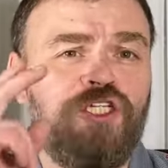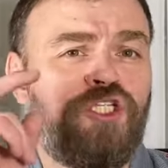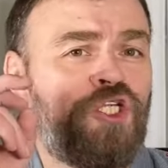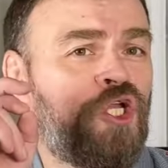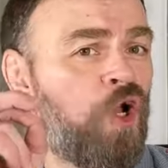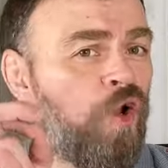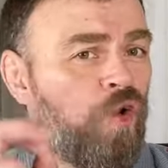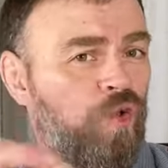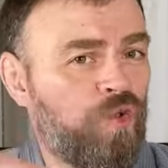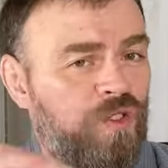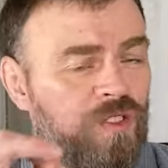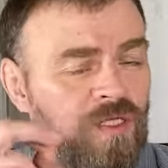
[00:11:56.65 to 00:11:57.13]

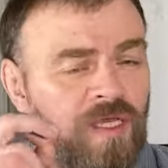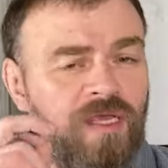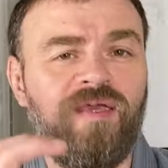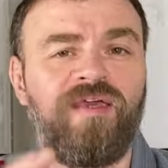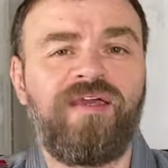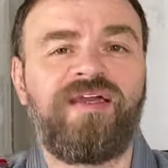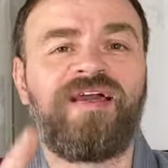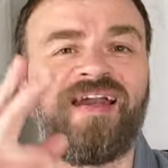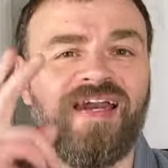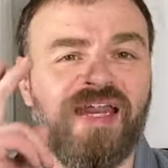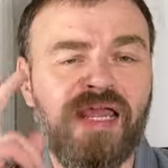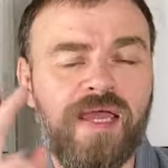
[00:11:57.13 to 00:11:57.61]
четкий
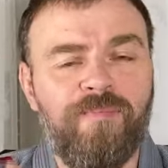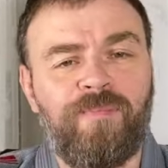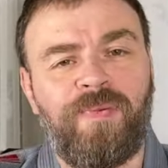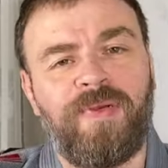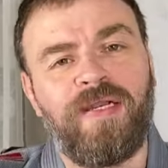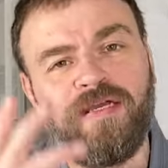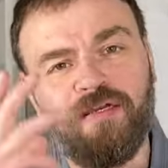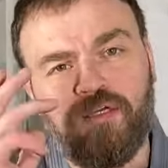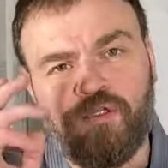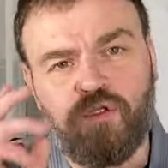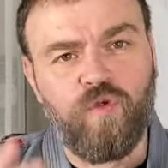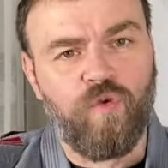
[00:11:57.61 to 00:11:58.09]

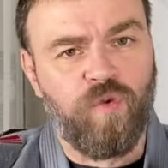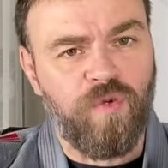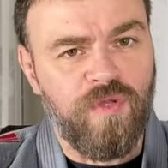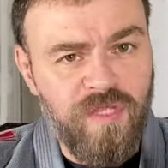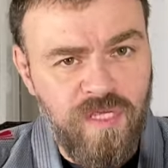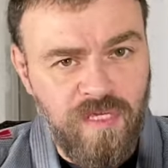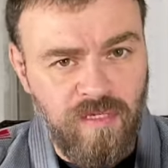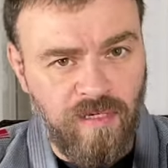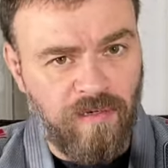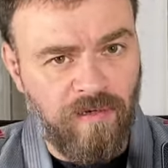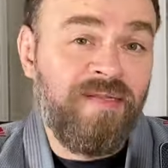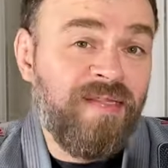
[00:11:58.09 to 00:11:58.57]
грэплинг-турнир,